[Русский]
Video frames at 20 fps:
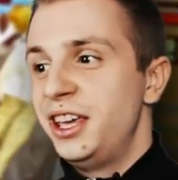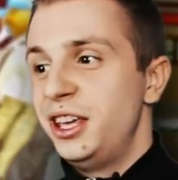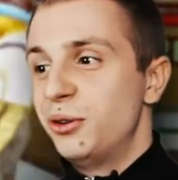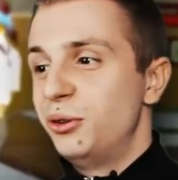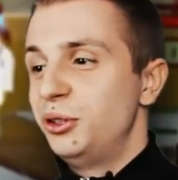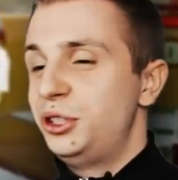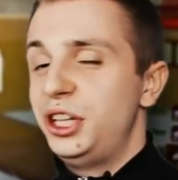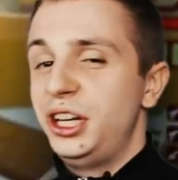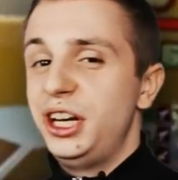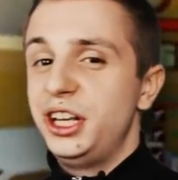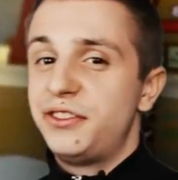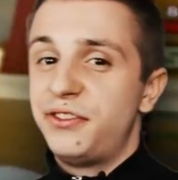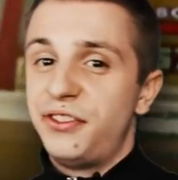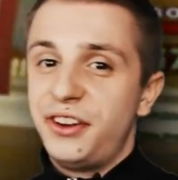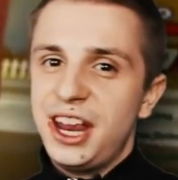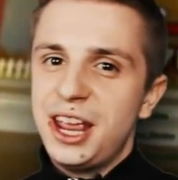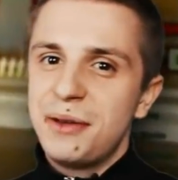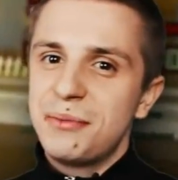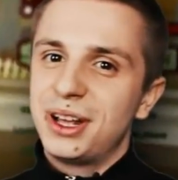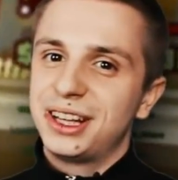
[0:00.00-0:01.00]
и уделить
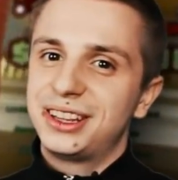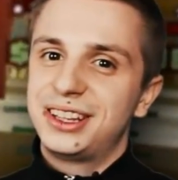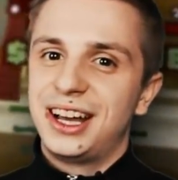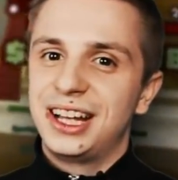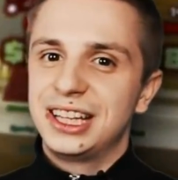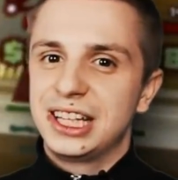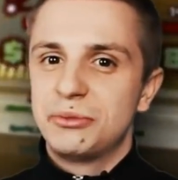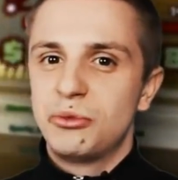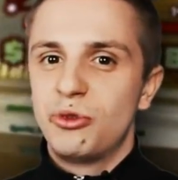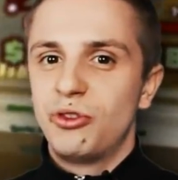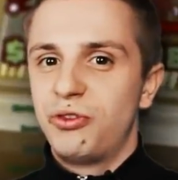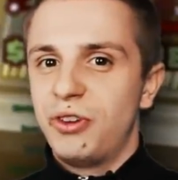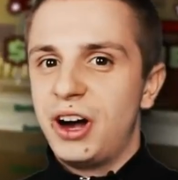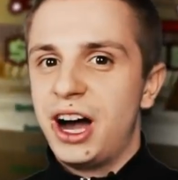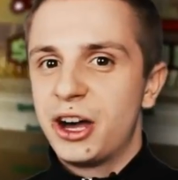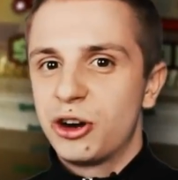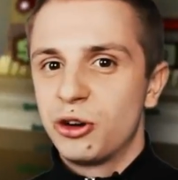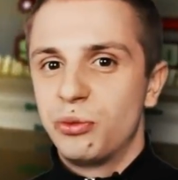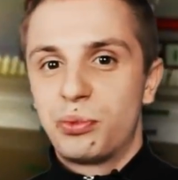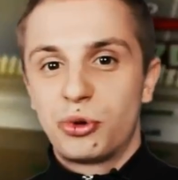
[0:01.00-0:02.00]
время данному
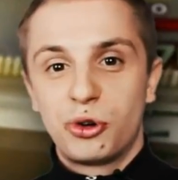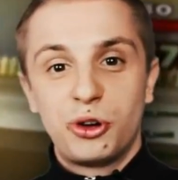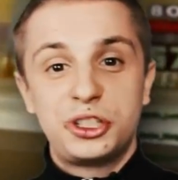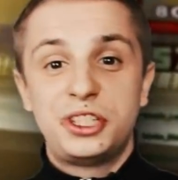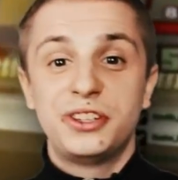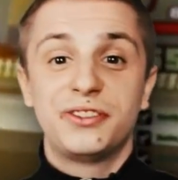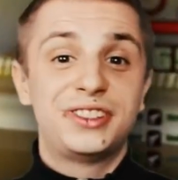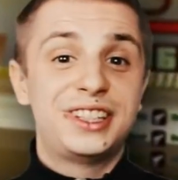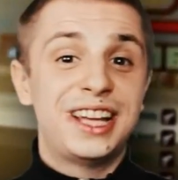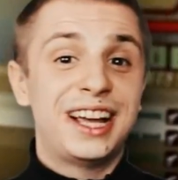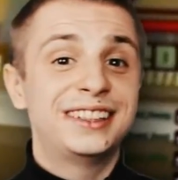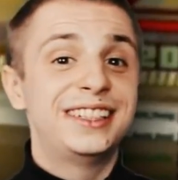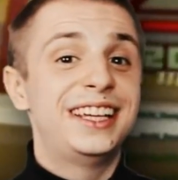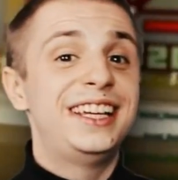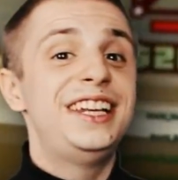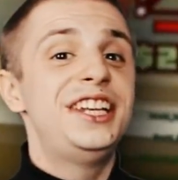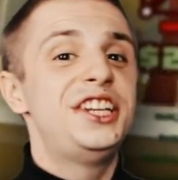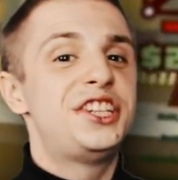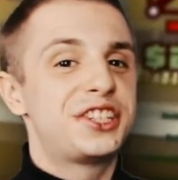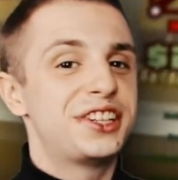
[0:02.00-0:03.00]
вару против данной
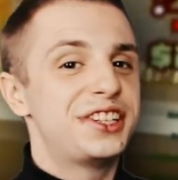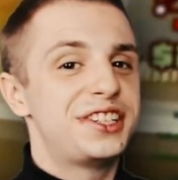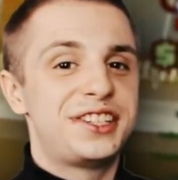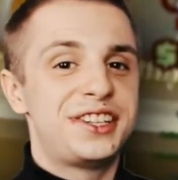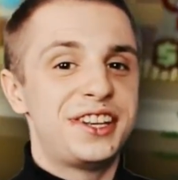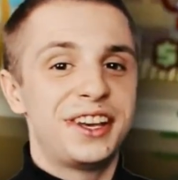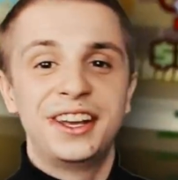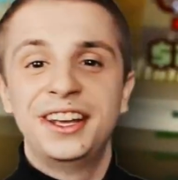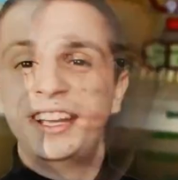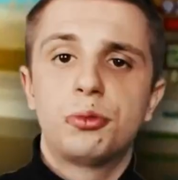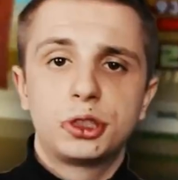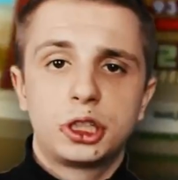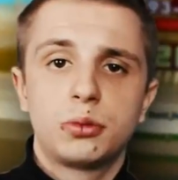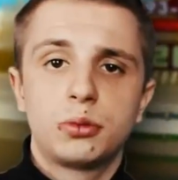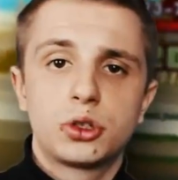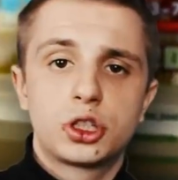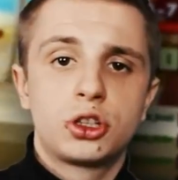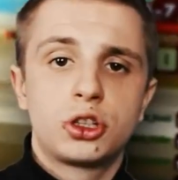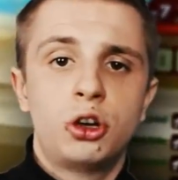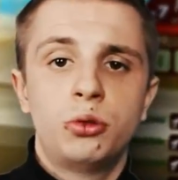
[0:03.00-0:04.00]
личности, потому
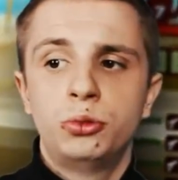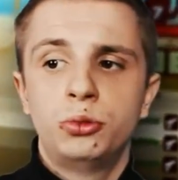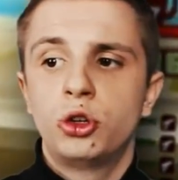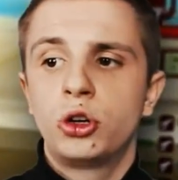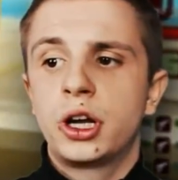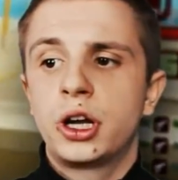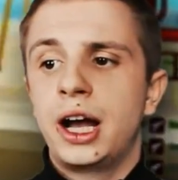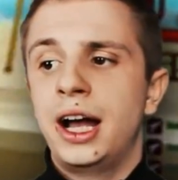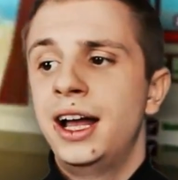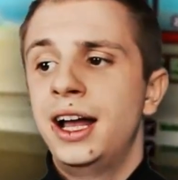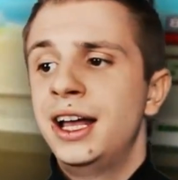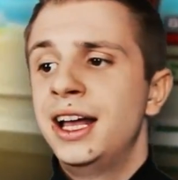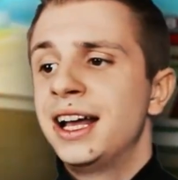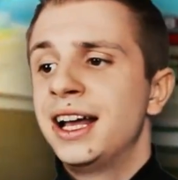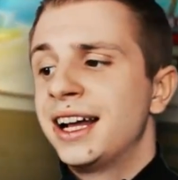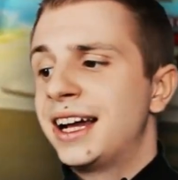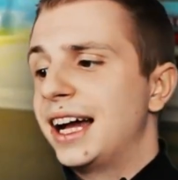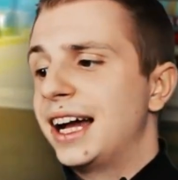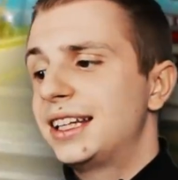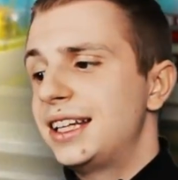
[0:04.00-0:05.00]
что он много
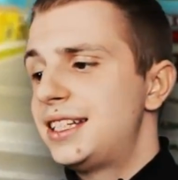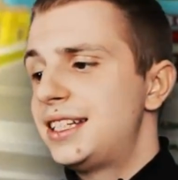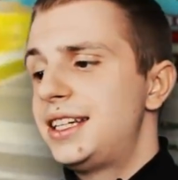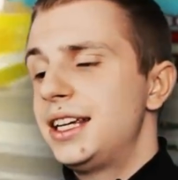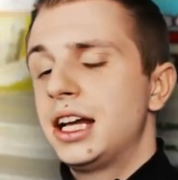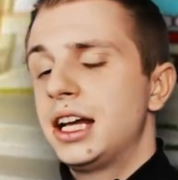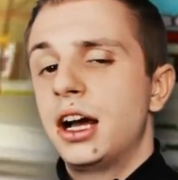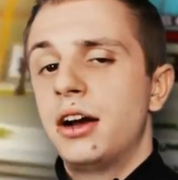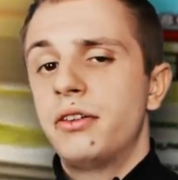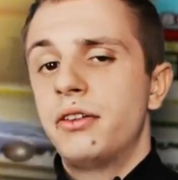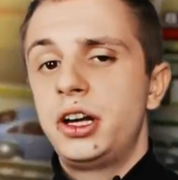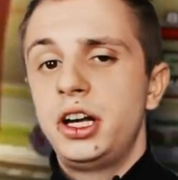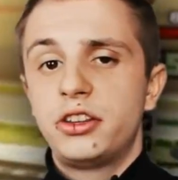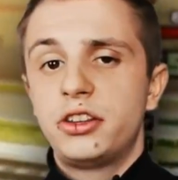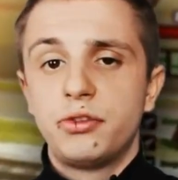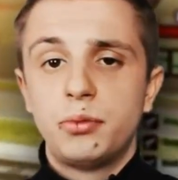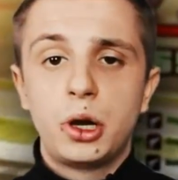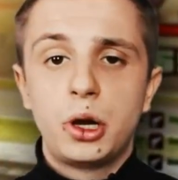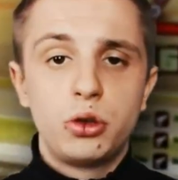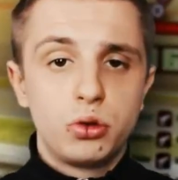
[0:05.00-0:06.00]
гадостей говорит в
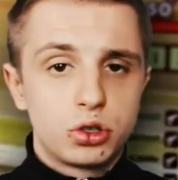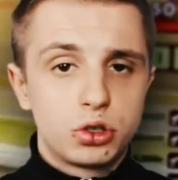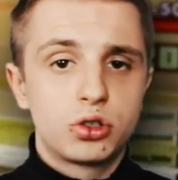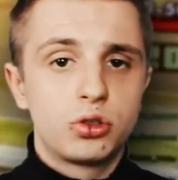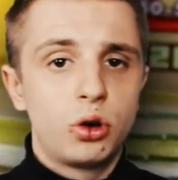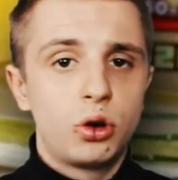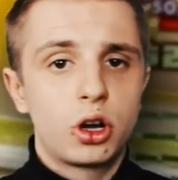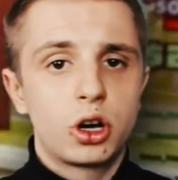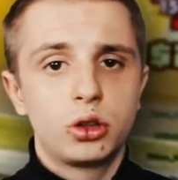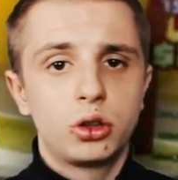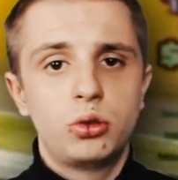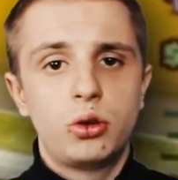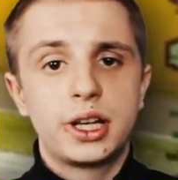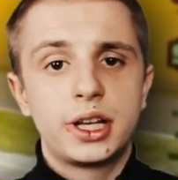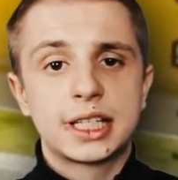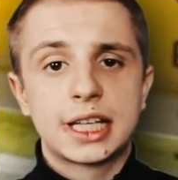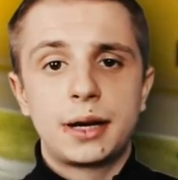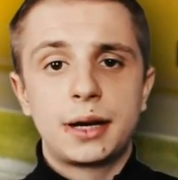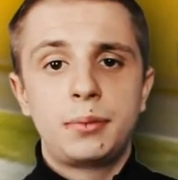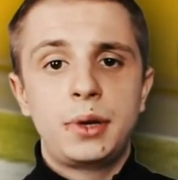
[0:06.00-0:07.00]
мою сторону,
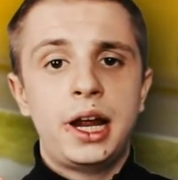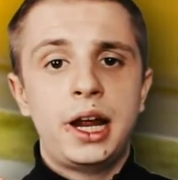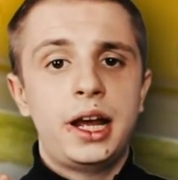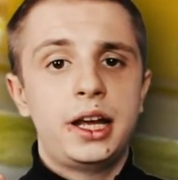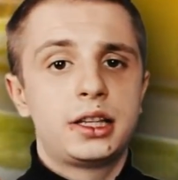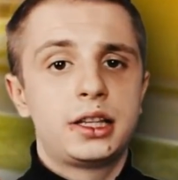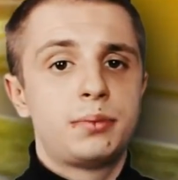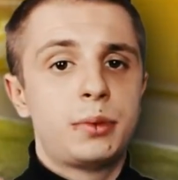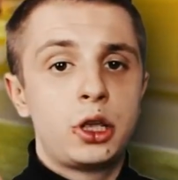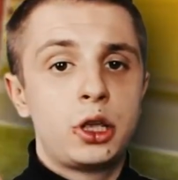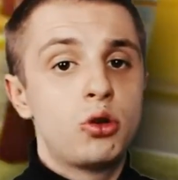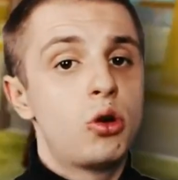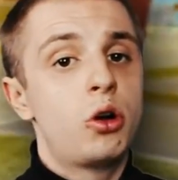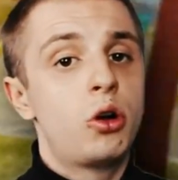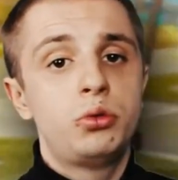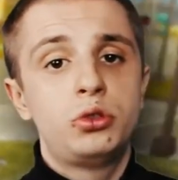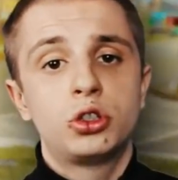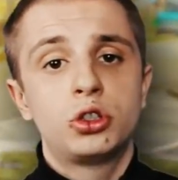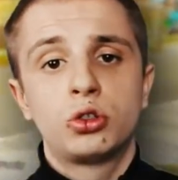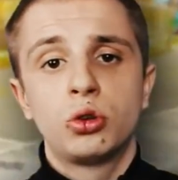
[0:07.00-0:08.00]
оскорбляет мою
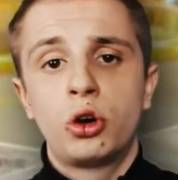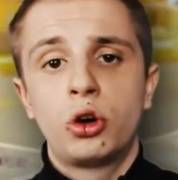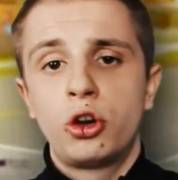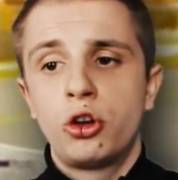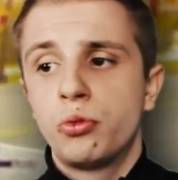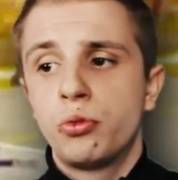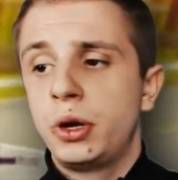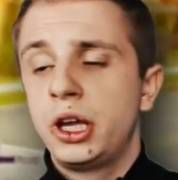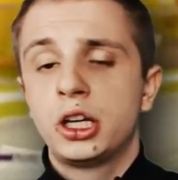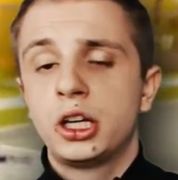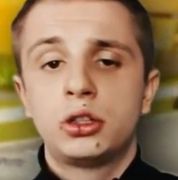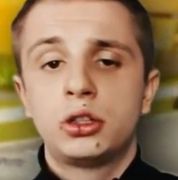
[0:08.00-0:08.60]
аудиторию, моих